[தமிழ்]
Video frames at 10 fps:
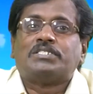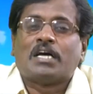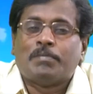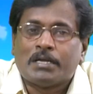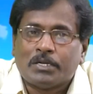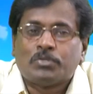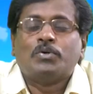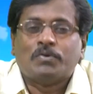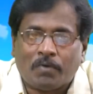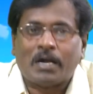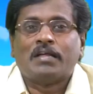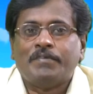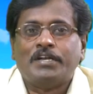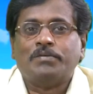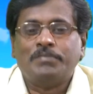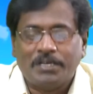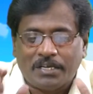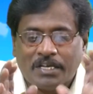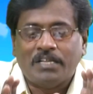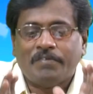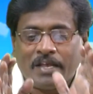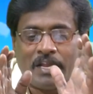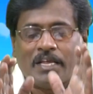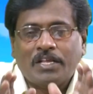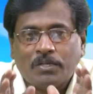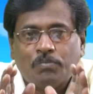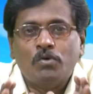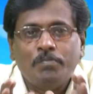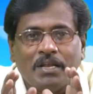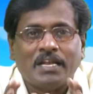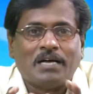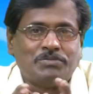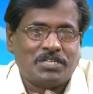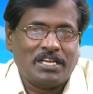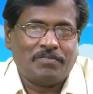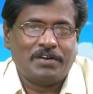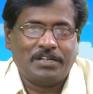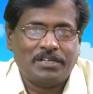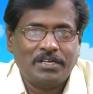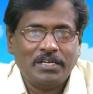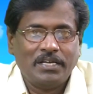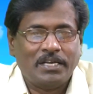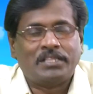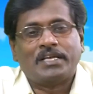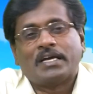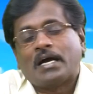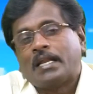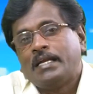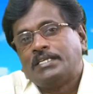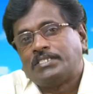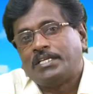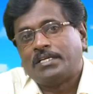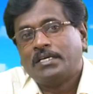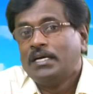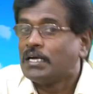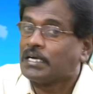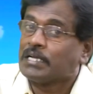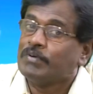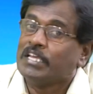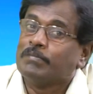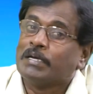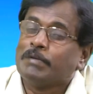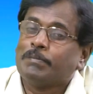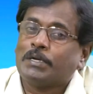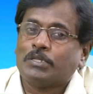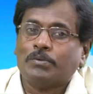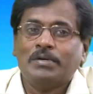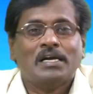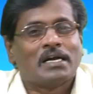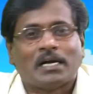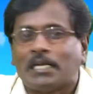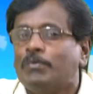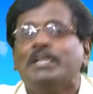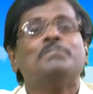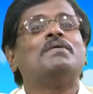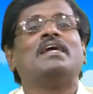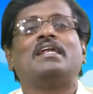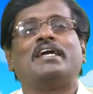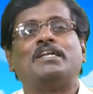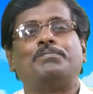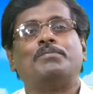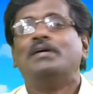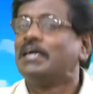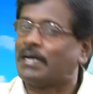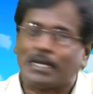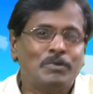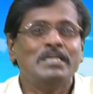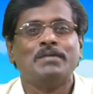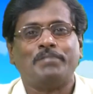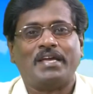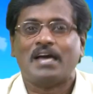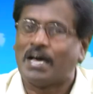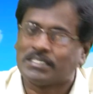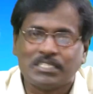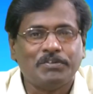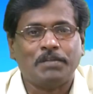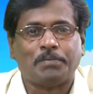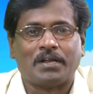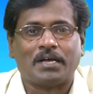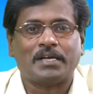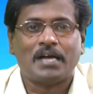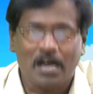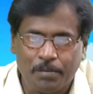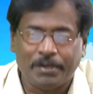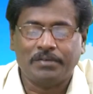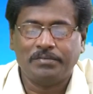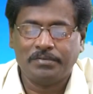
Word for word: சமாதானத்தோடு வாழ வேண்டும் இதுவே இந்த பூமியில் நாம் செய்ய வேண்டியது இத்தகைய காரியங்களை செய்து கடவுளை மகிமைப்படுத்தும் கடவுளின் பிள்ளைகளாக இருப்போம் கடவுள் நம்மை ஆசிர்வதிப்பாராக ஆமை